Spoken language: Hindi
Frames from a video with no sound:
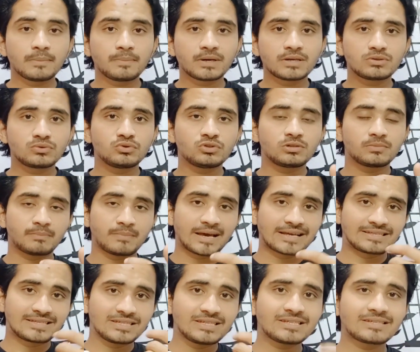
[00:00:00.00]
उनके पास कुछ
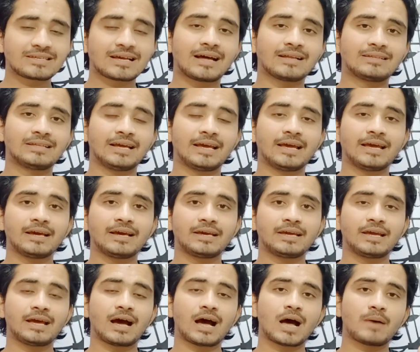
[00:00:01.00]
मैसेजेस आते
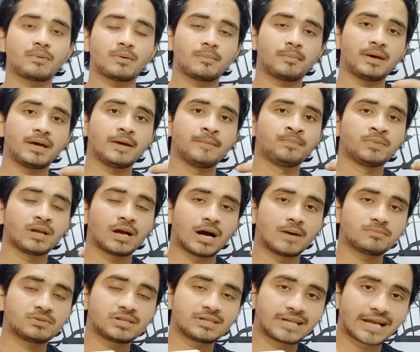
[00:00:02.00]
हैं कि आप हमें
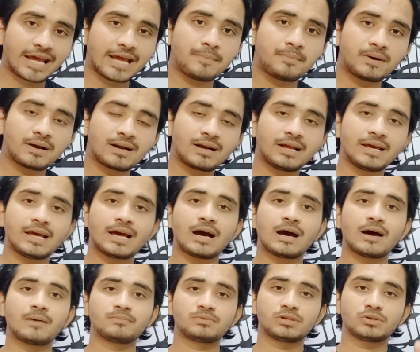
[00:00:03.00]
हमसे टाइप कर
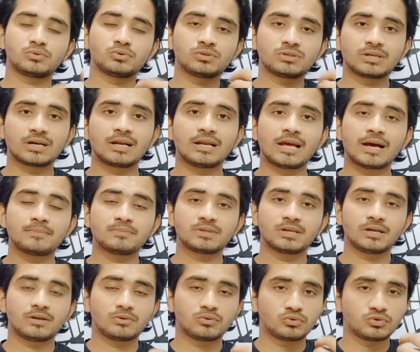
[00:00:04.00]
ले या हमसे कुछ कर ले
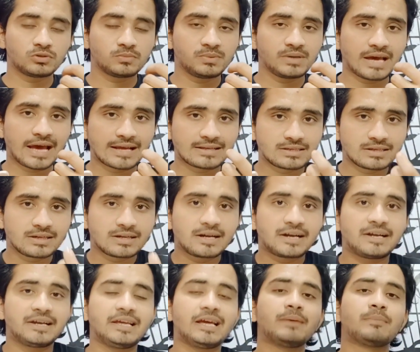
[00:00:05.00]
हमसे कुछ भी
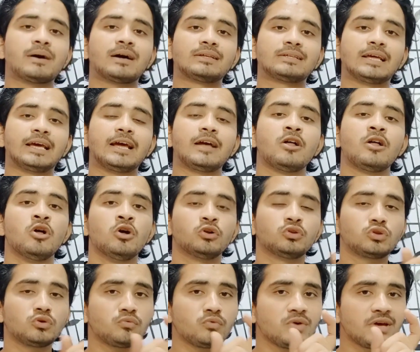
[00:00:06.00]
ऐसे करके डीएम आते
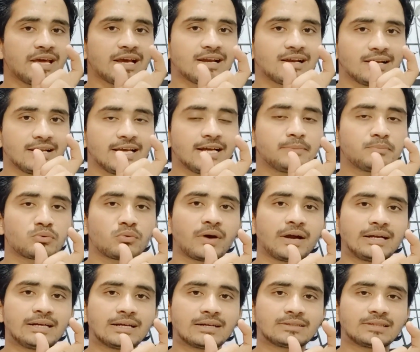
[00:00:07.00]
हैं तो वो एक लिंक
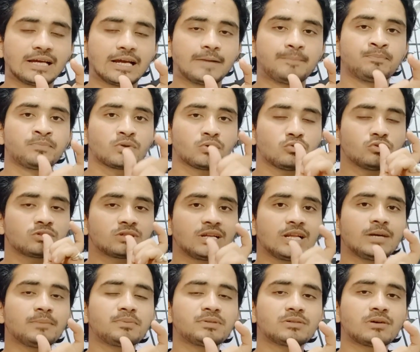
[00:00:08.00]
प्रोवाइड करते हैं
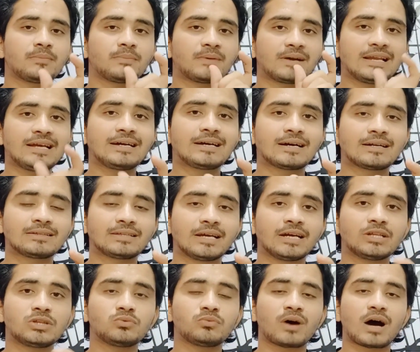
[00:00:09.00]
उस लिंक पे जब आप क्लिक
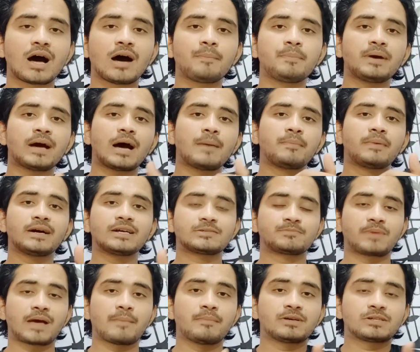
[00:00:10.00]
करते हैं तो वहाँ पे
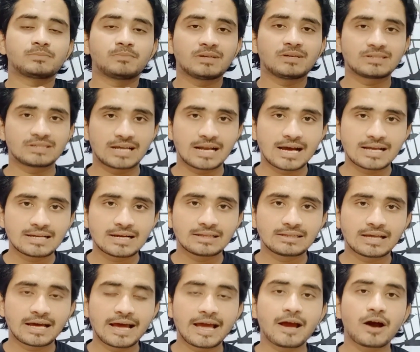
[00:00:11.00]
आपका स्पैमर्स में चला
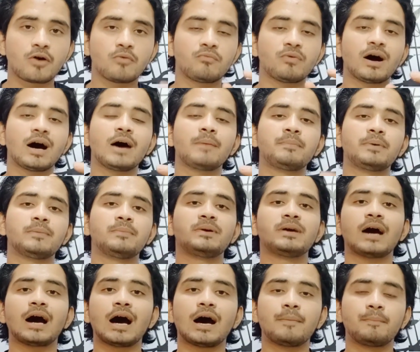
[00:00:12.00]
जाता है और वहाँ
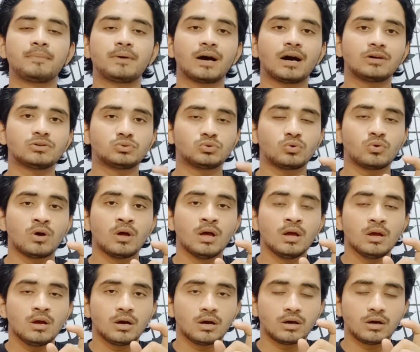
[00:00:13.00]
पे भी आपका जो